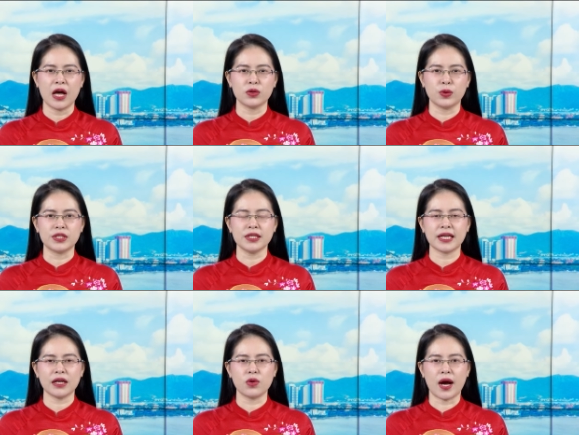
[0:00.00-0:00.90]
tổ chức
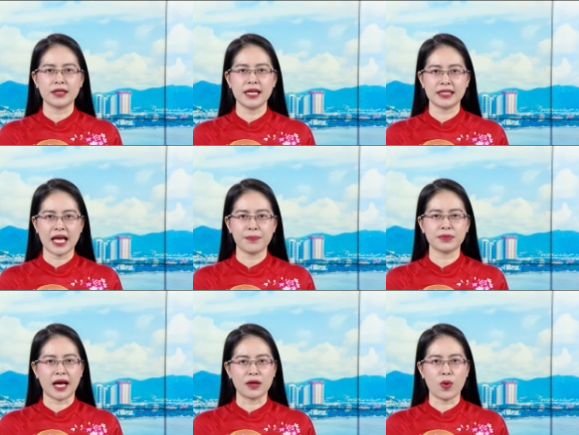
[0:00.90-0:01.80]
các đoàn đi thăm
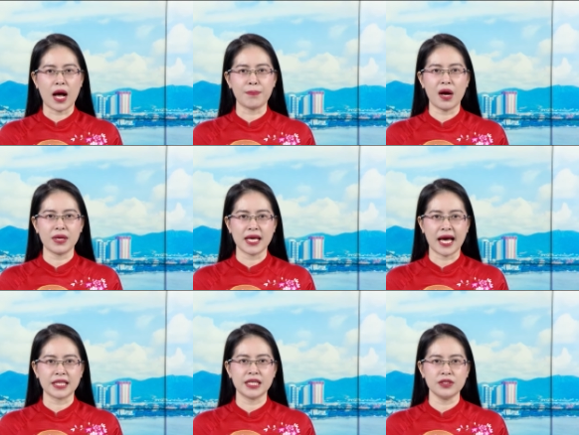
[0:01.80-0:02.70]
tặng quà
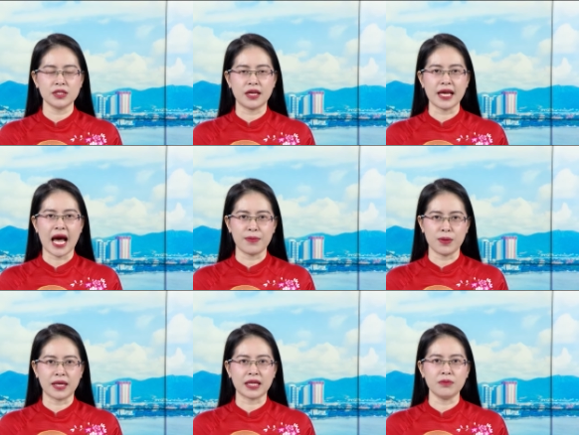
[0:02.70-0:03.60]
32 chiến sĩ
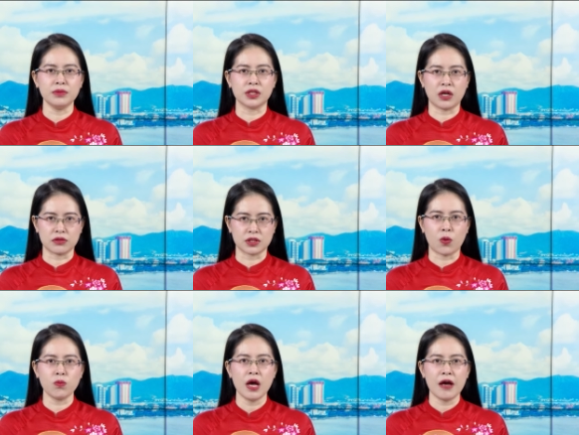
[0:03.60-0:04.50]
23 tháng 10 còn
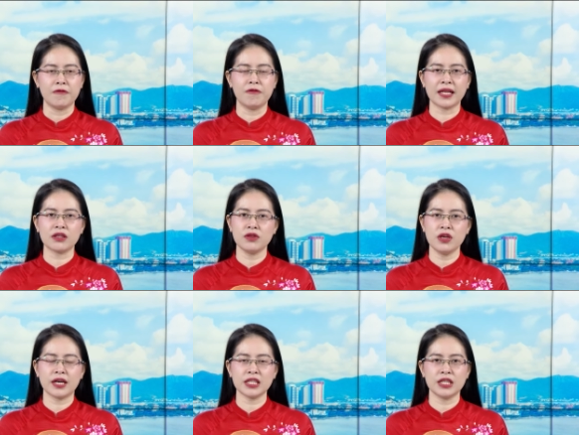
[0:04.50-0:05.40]
sống và thân
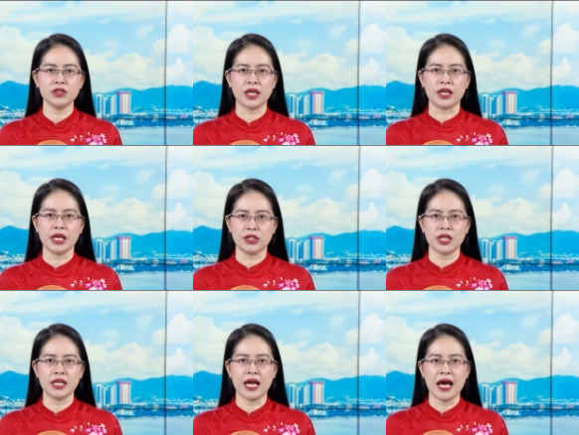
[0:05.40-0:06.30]
nhân các chiến sĩ hy
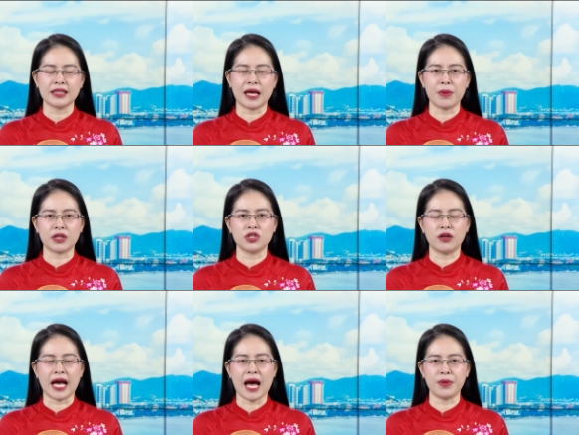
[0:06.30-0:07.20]
sinh tại mặt trận
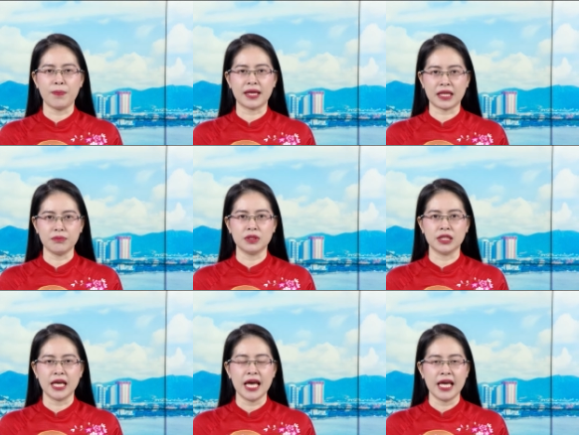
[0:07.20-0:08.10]
23 tháng 10
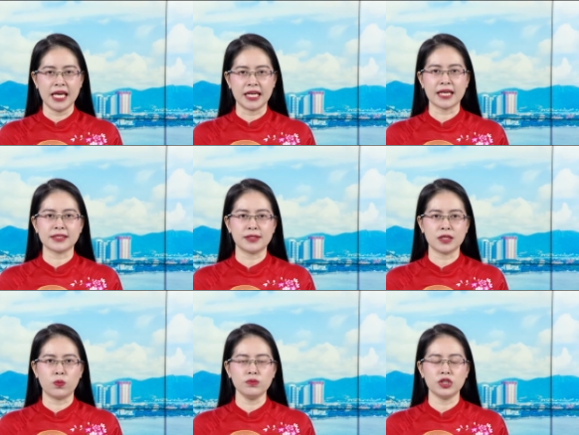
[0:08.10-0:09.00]
hiện đang sinh
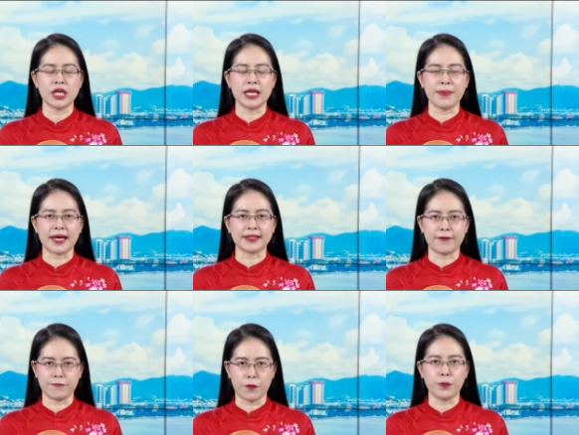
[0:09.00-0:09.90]
sống trên địa bàn thành
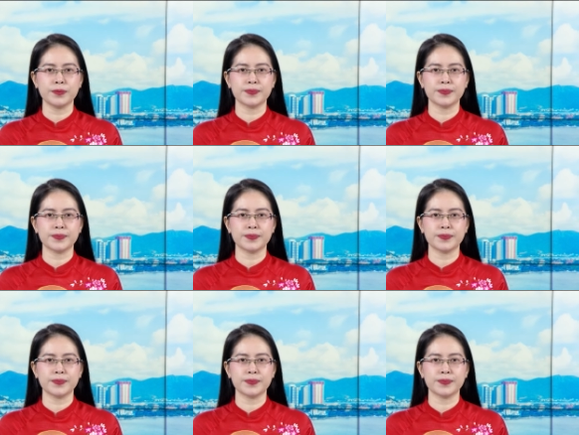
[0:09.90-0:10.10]
phố.